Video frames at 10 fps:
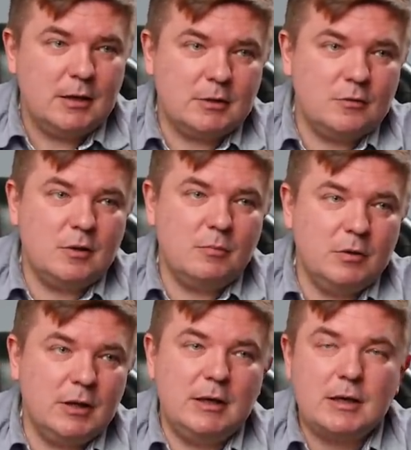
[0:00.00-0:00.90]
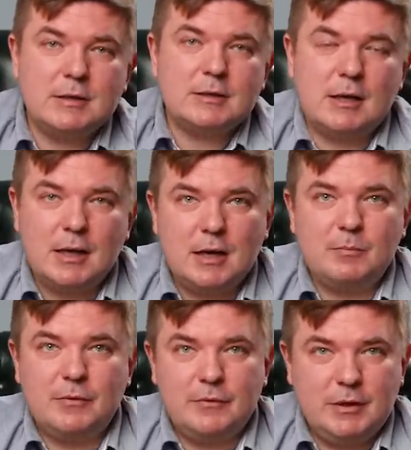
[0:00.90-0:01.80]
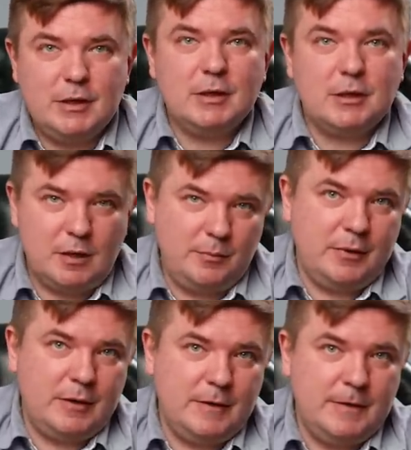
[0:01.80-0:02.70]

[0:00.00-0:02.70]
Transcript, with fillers: насколько было иррационально поведение толпы.